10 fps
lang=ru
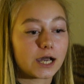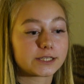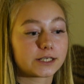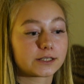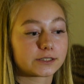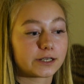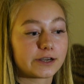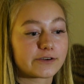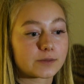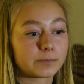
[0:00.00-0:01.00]
А некоторые,
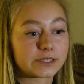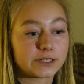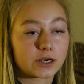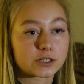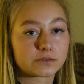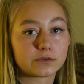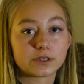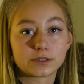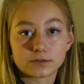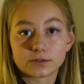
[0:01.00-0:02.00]
говорят,
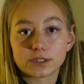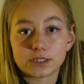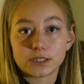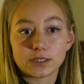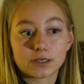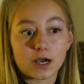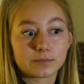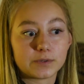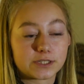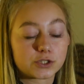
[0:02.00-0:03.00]
поддерживают и как
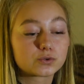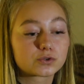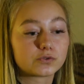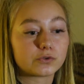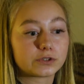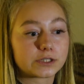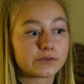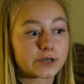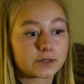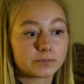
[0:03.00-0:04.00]
бы сочувствуют,
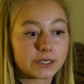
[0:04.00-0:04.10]
говорят,